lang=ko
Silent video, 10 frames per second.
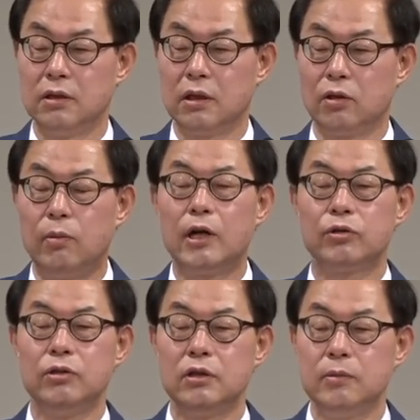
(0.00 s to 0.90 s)
그
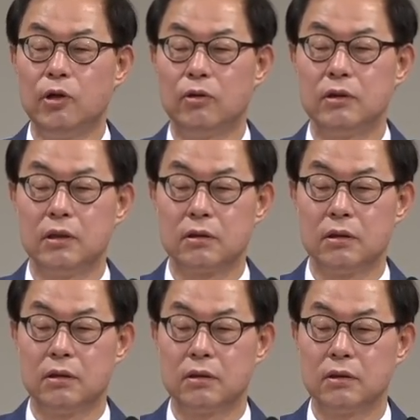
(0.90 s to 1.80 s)
넘어갈 수 있는 힘이 어디에
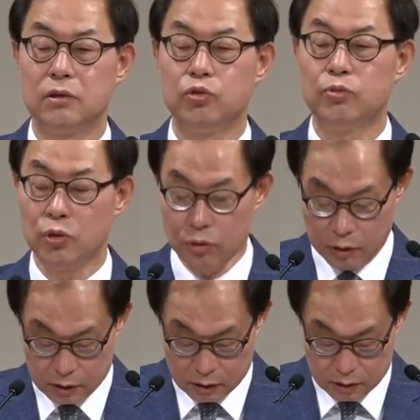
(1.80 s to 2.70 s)
있어요? 그
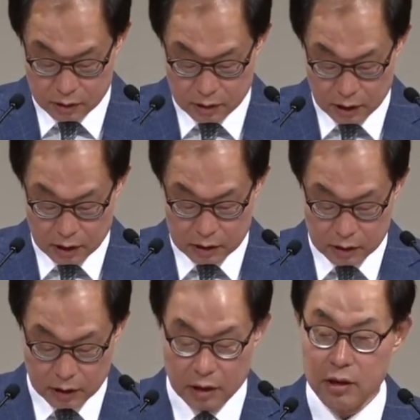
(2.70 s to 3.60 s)
중보기도 있죠.
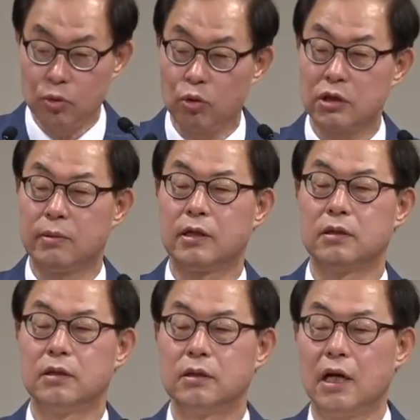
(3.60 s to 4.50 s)
하나님께
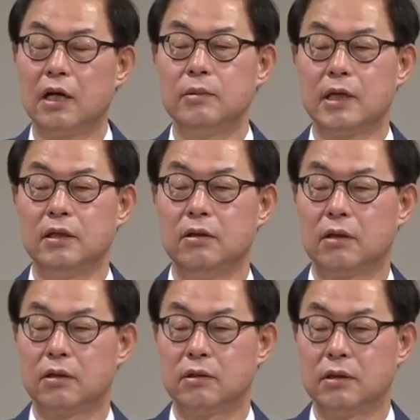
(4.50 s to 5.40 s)
동참하는 거. 그 하나님 찾는
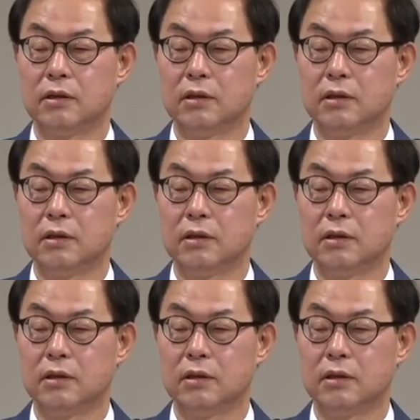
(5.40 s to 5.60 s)
거라고요.